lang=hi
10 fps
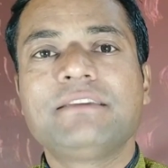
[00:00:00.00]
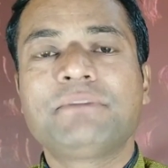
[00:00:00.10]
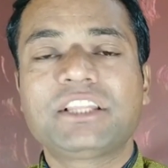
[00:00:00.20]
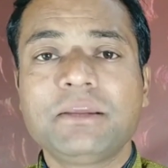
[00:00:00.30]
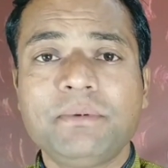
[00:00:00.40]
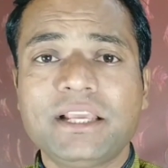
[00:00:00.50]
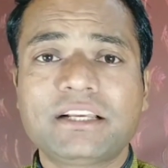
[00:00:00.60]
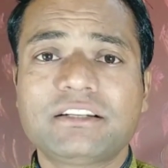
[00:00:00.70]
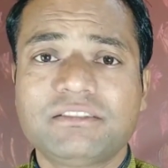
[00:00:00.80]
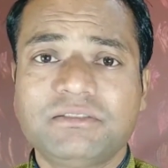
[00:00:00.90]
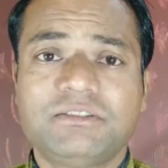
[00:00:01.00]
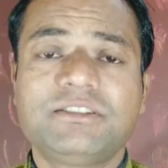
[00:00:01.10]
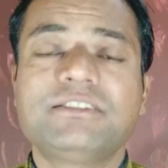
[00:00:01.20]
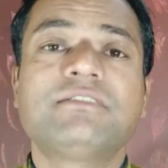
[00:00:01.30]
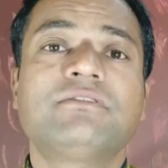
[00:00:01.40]
मतलब एक
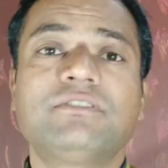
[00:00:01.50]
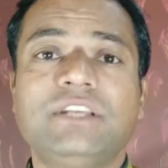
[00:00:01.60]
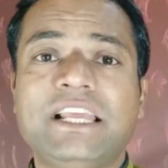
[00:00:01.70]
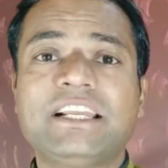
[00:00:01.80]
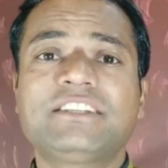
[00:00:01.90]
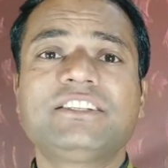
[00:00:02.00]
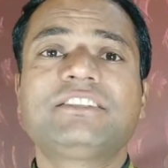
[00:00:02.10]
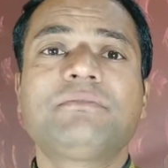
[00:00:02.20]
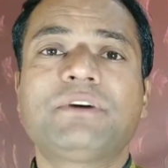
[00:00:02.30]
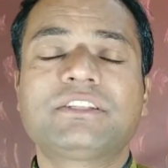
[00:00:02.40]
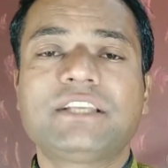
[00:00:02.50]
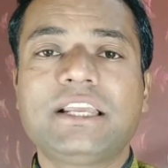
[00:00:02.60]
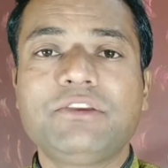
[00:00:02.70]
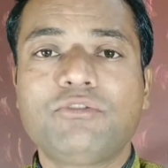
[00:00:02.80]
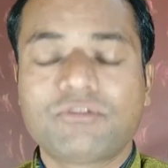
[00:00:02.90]
एनर्जी से भर
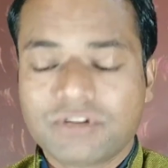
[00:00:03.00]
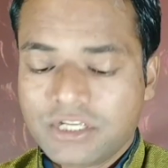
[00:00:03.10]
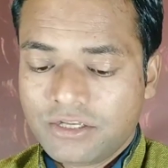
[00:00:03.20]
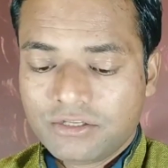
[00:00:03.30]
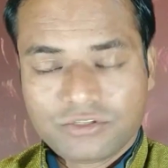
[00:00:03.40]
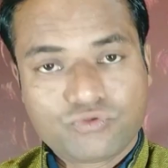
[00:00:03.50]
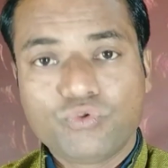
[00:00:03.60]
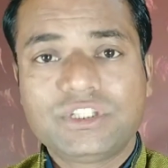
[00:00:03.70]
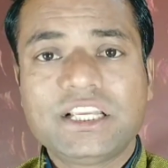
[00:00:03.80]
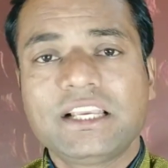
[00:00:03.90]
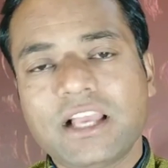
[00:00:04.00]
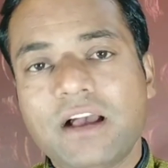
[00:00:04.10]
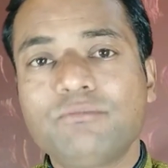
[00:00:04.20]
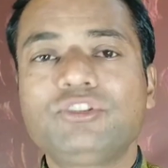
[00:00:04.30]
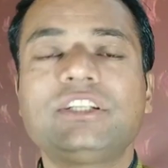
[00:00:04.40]
जाइए और सोचिए कि
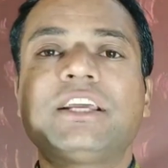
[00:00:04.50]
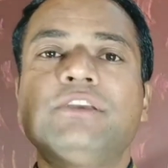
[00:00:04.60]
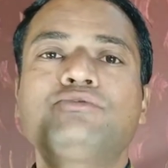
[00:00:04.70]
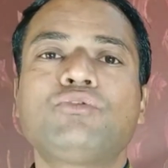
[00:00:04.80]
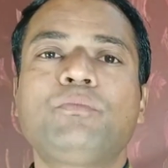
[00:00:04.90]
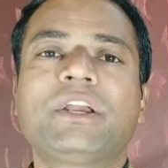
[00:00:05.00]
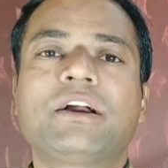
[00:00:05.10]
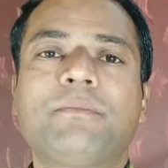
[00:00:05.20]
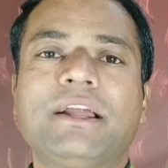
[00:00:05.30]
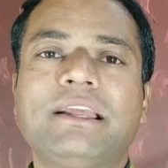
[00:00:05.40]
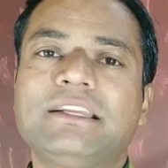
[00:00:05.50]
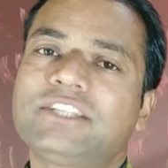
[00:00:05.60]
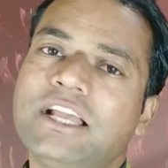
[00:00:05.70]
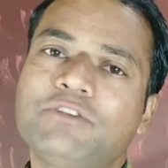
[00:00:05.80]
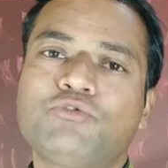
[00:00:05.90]
हाँ मुझे ढाई सौ रुपये कमाना है
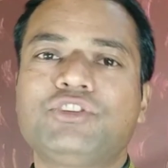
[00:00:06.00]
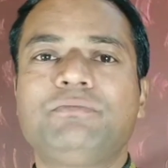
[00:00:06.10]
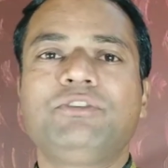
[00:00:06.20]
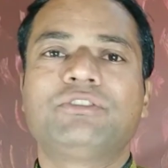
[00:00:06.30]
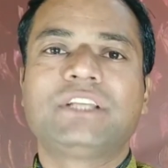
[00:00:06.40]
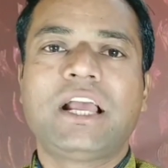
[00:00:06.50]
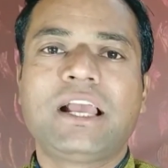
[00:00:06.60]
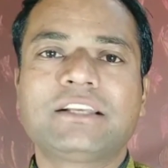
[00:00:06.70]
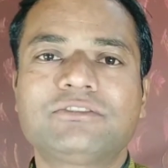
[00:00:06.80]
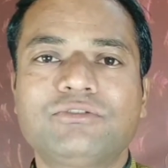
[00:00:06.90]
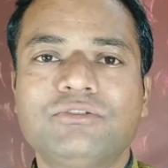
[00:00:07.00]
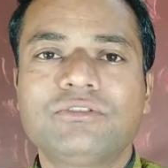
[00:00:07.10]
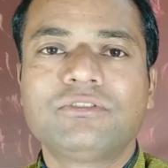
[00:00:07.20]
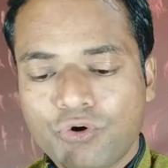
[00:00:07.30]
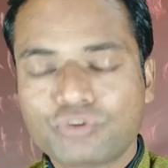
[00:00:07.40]
चाहे कुछ भी हो जाए आज तो
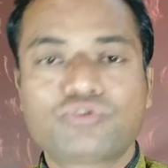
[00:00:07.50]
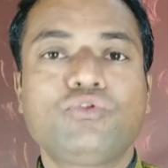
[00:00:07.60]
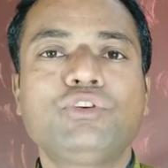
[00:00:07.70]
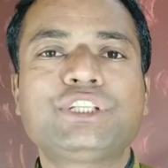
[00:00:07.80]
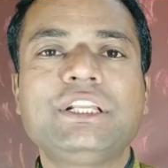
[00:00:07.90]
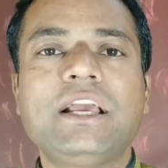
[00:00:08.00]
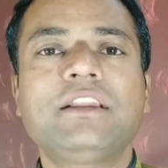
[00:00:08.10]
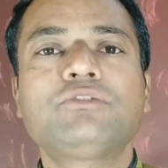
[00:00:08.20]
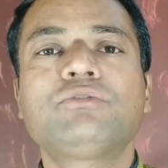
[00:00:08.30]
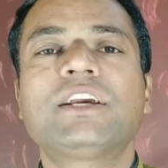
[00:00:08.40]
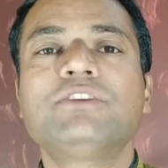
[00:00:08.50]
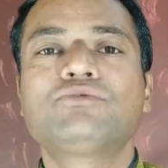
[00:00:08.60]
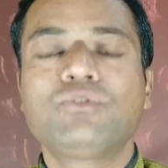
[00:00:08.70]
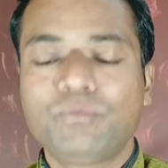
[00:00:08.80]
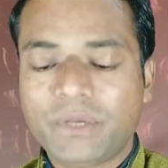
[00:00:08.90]
और सोच लिया ना तो ढाई
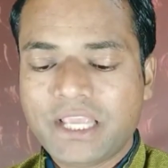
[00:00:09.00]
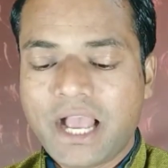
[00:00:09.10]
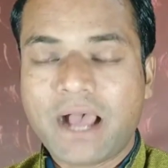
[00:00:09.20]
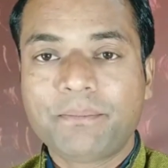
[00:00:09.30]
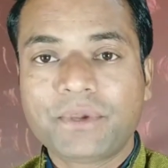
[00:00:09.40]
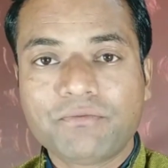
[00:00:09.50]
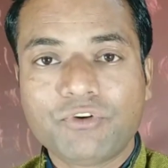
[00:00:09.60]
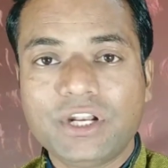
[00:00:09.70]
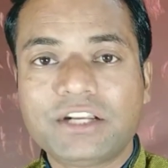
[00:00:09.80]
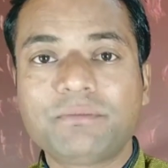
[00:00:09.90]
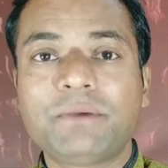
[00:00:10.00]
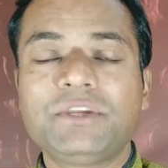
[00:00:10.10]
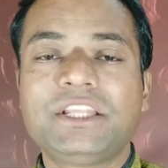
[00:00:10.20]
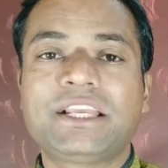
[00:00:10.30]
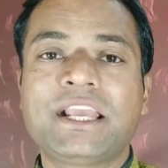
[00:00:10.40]
सौ रुपये ये आपके वॉलेट में
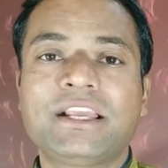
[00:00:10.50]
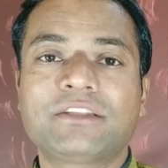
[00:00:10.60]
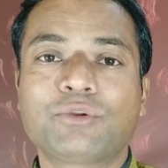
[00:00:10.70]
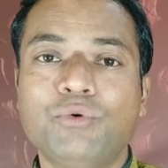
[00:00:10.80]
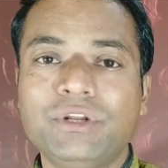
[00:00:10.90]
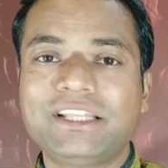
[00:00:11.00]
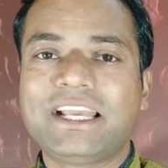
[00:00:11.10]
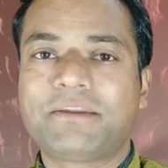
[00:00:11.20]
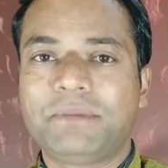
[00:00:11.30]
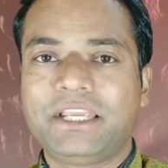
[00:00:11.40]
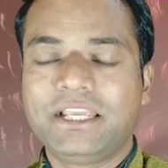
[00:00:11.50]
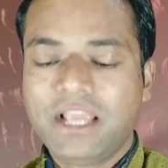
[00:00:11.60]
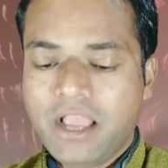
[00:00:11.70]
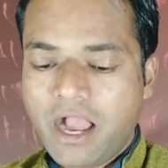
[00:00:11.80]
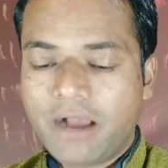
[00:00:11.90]
अभी दिखेंगे थोड़ी देर में ही
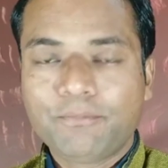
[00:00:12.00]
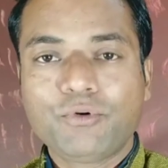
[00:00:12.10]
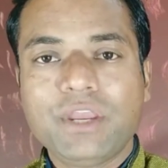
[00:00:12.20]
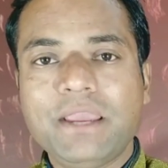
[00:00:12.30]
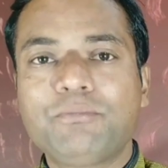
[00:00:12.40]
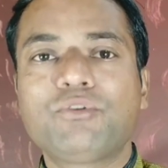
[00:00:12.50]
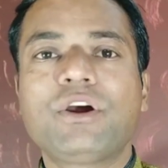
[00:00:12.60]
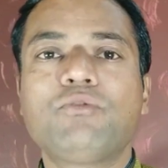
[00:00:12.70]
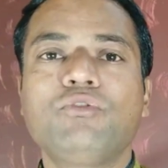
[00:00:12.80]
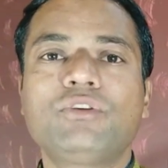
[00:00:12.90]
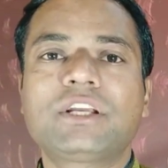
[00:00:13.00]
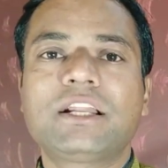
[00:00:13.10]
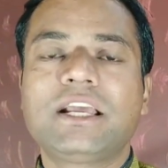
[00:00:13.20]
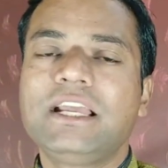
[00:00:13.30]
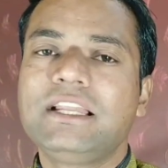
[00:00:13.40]
आपको ऐप को डाउनलोड
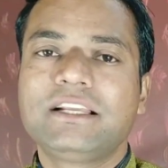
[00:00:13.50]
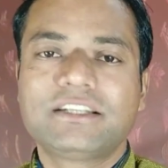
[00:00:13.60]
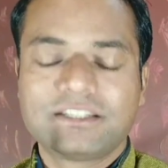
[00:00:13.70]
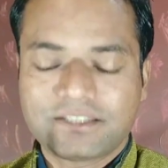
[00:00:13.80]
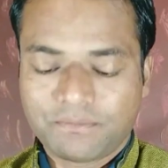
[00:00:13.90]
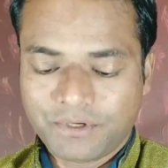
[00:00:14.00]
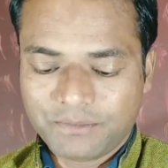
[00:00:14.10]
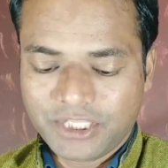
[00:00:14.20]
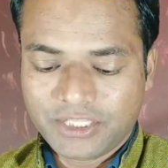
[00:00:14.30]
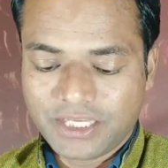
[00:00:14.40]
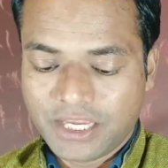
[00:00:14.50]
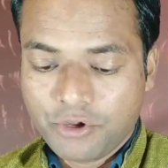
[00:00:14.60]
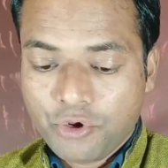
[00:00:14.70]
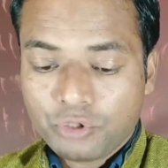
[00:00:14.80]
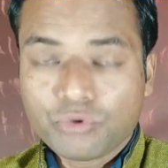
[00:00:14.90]
करना है लिंक डिस्क्रिप्शन में दे दी है
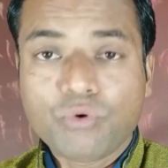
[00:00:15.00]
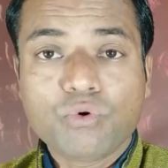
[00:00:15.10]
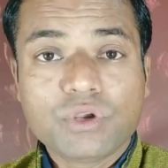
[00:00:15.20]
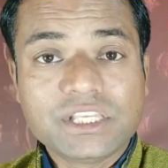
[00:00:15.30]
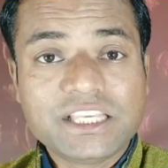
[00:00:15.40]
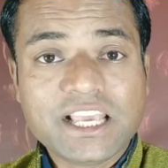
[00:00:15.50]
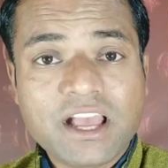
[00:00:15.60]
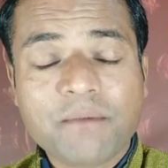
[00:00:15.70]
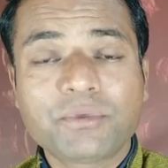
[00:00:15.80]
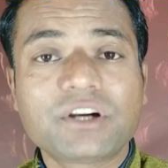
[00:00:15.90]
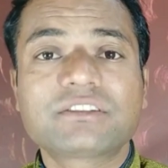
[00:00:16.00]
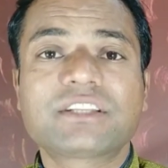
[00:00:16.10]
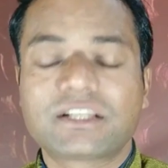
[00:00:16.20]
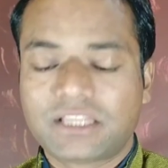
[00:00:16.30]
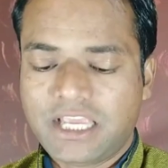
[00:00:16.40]
तो ये आप कर
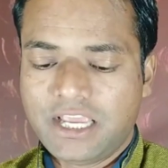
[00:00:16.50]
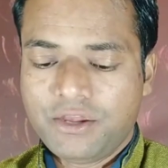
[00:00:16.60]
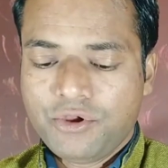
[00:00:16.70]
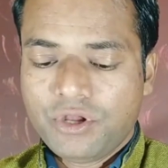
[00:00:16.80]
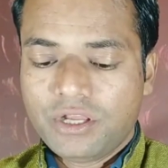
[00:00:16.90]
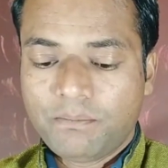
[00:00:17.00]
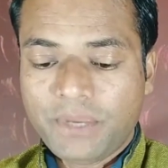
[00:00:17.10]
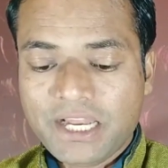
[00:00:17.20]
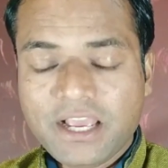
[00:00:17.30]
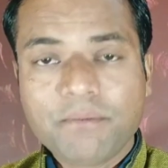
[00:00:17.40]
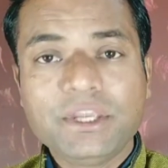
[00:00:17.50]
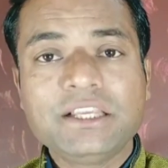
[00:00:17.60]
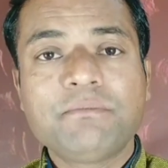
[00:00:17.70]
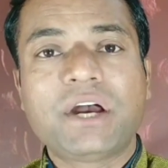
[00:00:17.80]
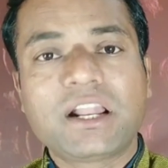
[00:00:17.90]
सकते हैं पहले हमें
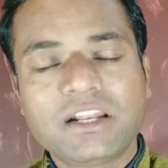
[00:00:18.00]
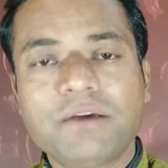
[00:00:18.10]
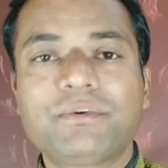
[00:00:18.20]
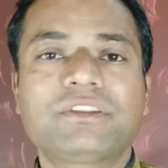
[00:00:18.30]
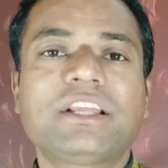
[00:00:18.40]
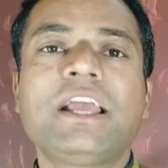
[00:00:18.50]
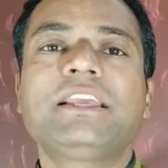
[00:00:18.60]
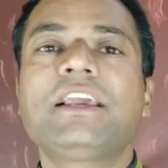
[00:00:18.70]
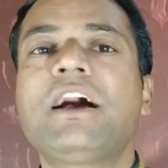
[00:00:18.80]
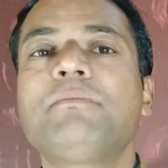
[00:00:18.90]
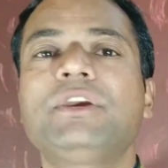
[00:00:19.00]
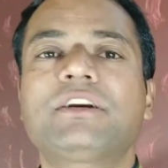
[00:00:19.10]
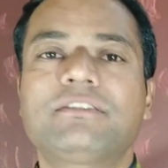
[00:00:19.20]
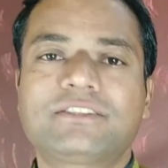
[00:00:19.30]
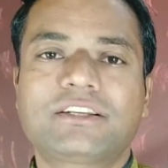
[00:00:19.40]
ये मानना पड़ता है कि हाँ मैं
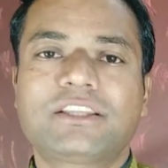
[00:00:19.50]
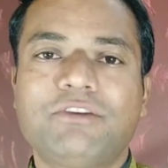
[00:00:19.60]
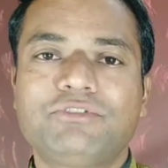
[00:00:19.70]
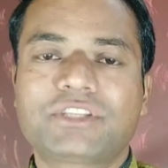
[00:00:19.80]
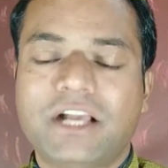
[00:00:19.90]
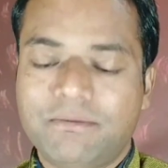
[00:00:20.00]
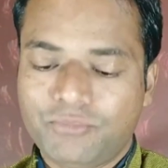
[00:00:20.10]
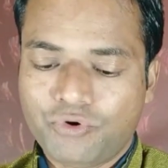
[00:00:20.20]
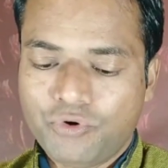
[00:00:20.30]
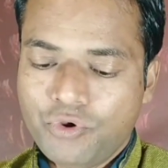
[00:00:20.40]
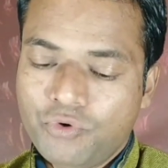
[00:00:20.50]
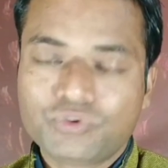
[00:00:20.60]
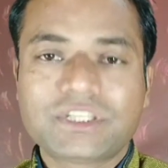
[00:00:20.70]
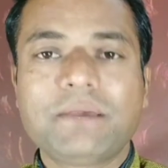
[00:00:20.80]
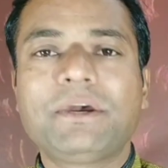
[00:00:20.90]
कर सकता हूँ इस काम को
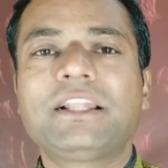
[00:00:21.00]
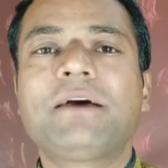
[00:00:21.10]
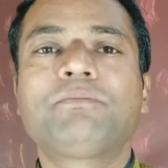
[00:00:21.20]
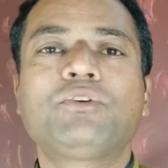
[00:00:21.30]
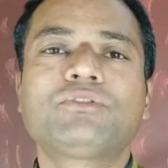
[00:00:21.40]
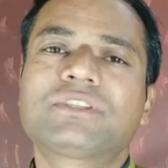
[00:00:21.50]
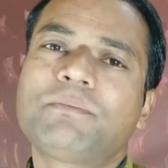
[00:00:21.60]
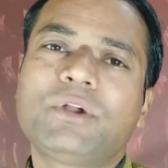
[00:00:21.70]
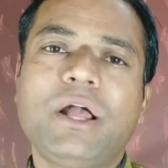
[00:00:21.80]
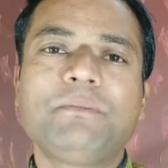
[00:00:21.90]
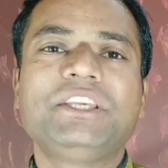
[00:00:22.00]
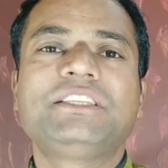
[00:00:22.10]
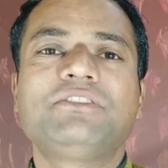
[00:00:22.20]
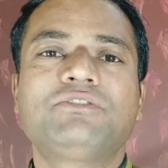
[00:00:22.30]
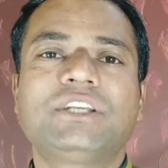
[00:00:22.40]
उसके बाद आपको सब काम
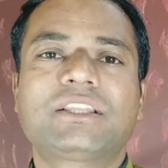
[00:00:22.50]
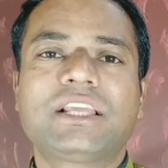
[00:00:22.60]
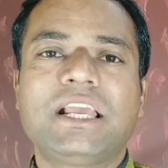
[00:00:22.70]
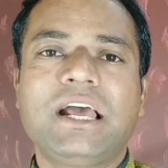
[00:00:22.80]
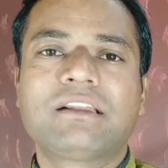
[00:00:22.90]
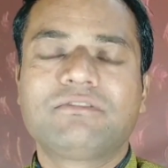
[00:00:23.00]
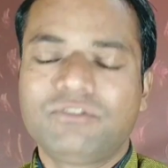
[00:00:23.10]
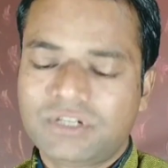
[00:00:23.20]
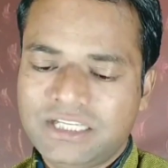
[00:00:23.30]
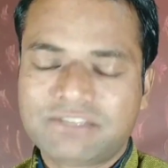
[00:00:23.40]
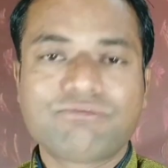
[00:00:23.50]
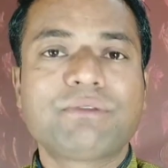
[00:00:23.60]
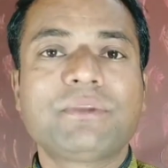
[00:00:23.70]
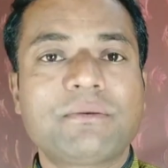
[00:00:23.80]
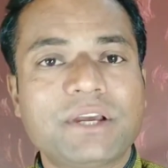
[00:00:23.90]
ईजी हो जाता है यार और ईश्वर
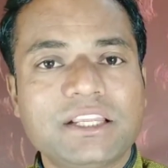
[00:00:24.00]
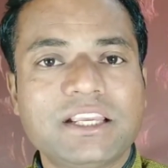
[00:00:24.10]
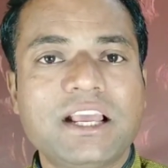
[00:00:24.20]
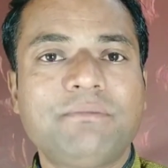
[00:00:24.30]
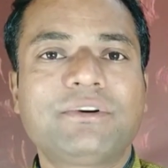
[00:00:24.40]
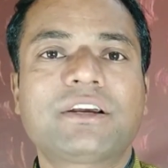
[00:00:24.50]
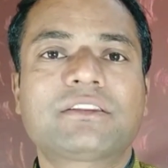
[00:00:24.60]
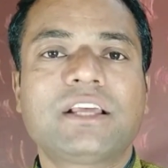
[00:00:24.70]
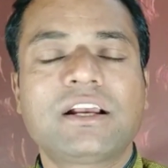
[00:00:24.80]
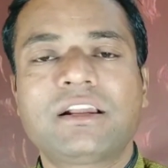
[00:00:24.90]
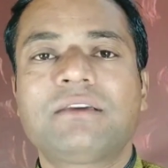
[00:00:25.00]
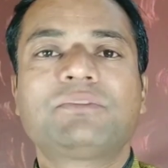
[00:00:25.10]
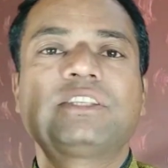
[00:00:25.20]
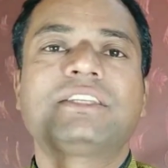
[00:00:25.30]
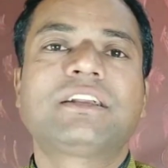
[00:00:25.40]
भी हमारी हेल्प करता है अगर हम
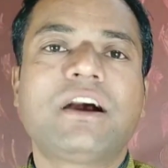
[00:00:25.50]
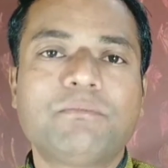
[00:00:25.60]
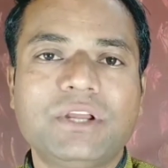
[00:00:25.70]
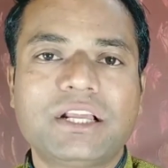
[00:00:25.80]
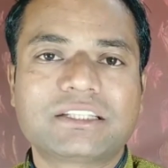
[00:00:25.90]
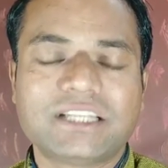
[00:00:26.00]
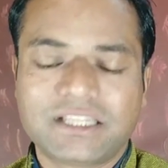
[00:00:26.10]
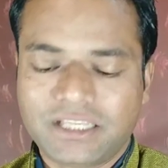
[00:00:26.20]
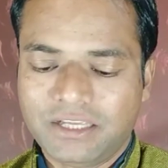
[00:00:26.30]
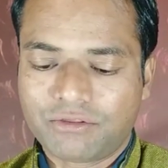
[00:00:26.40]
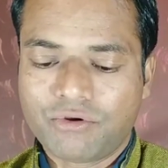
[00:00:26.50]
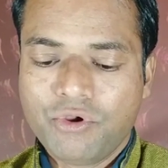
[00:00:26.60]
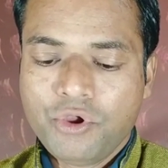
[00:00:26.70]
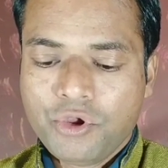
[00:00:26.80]
किसी काम में लग जाते हैं तो